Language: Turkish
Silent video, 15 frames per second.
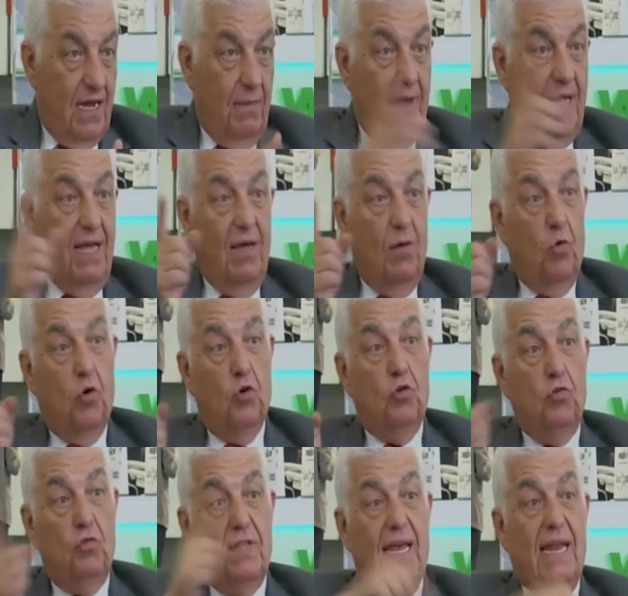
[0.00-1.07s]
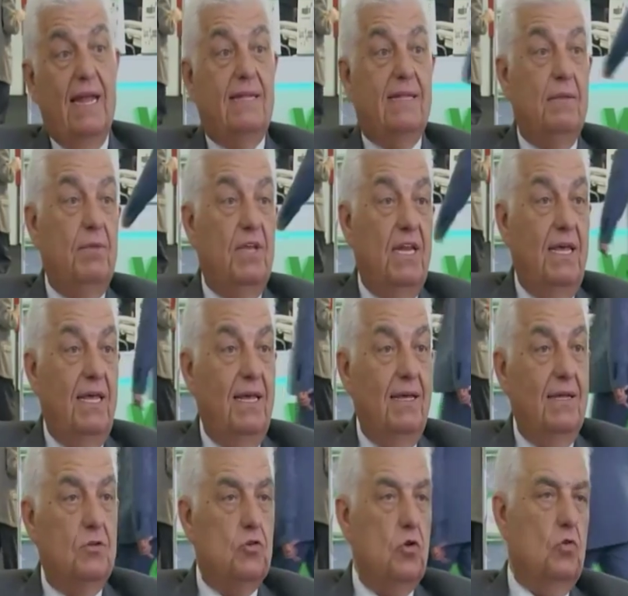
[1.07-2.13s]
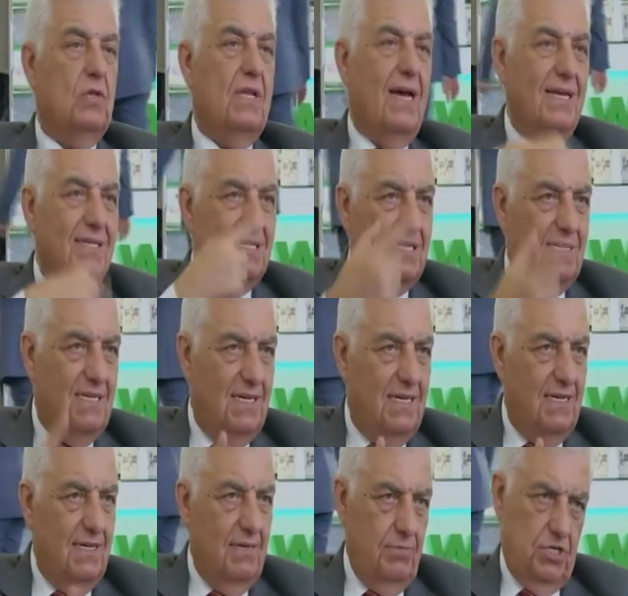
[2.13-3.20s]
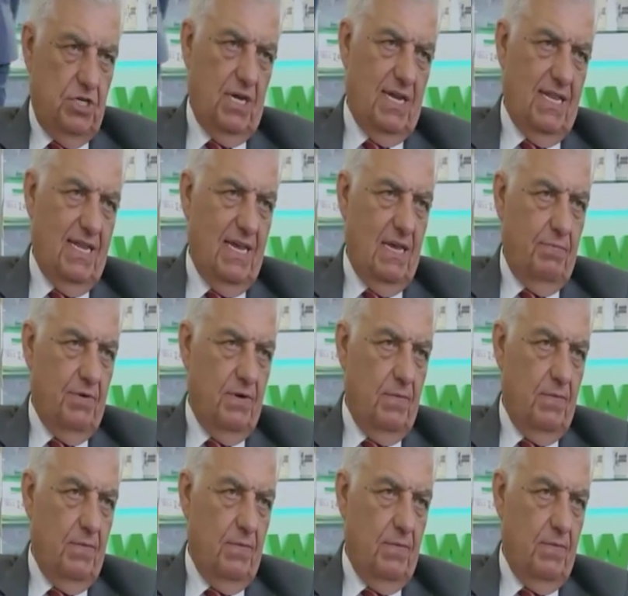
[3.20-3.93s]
ama onun denetimini çok daha sıkı bir şekilde yapın.